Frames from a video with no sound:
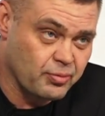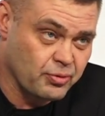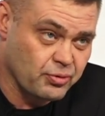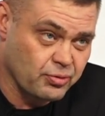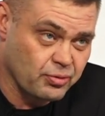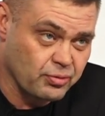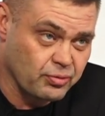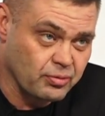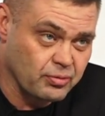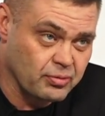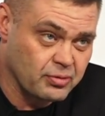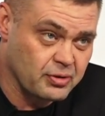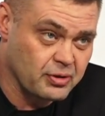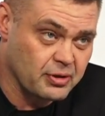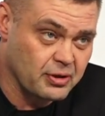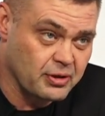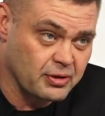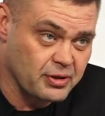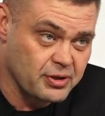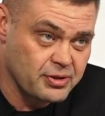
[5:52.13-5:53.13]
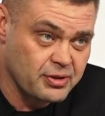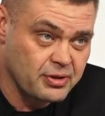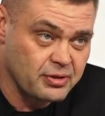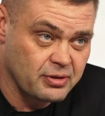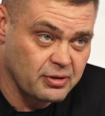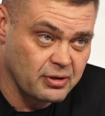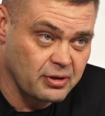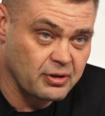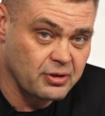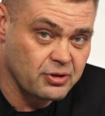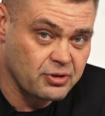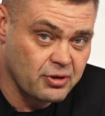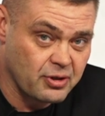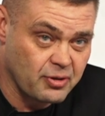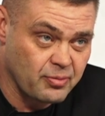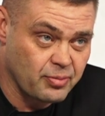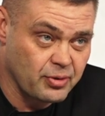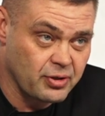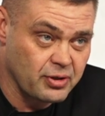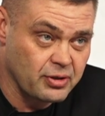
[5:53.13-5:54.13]
по счету для нас, для нашей
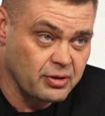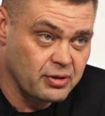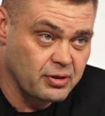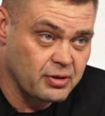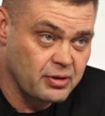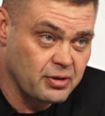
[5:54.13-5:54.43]
компании.